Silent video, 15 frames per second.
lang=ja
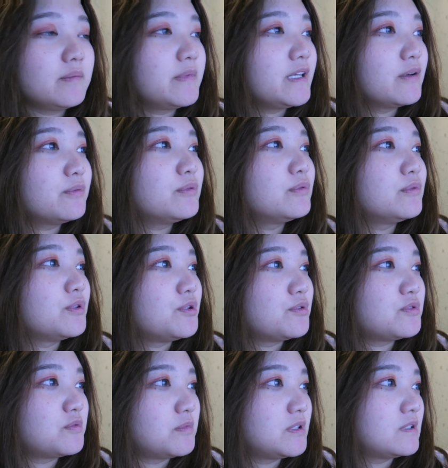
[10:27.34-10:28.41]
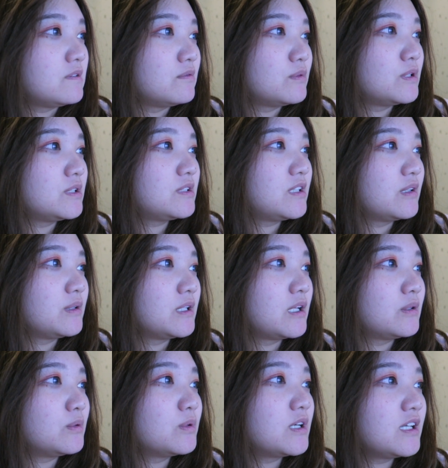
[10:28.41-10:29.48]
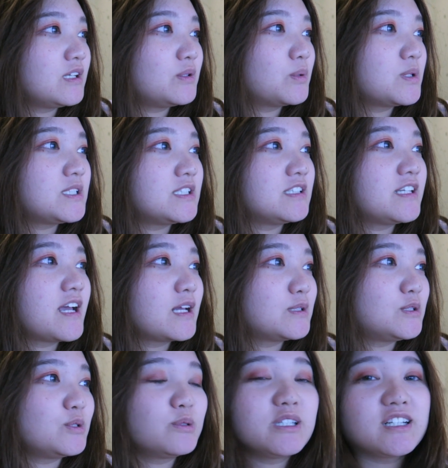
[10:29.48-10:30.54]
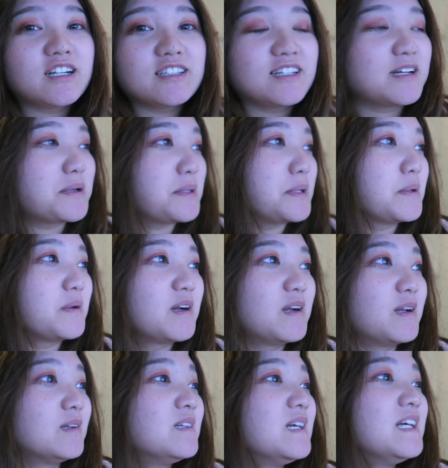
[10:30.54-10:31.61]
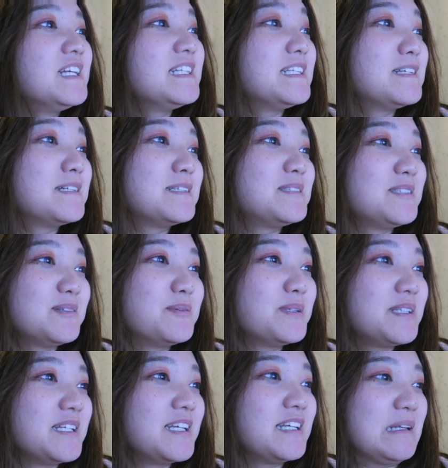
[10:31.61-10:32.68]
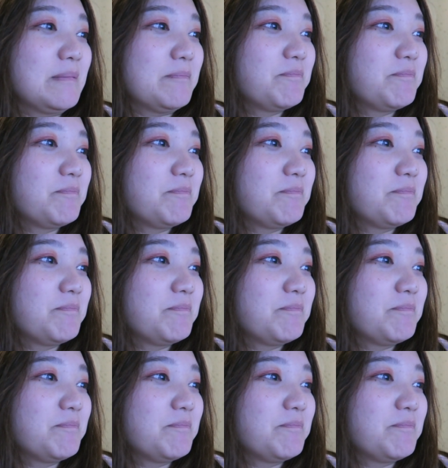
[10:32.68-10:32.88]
ヤフーのニュース見てるんですけど7日に都心で初雪かって書いてあるからなんかすごいね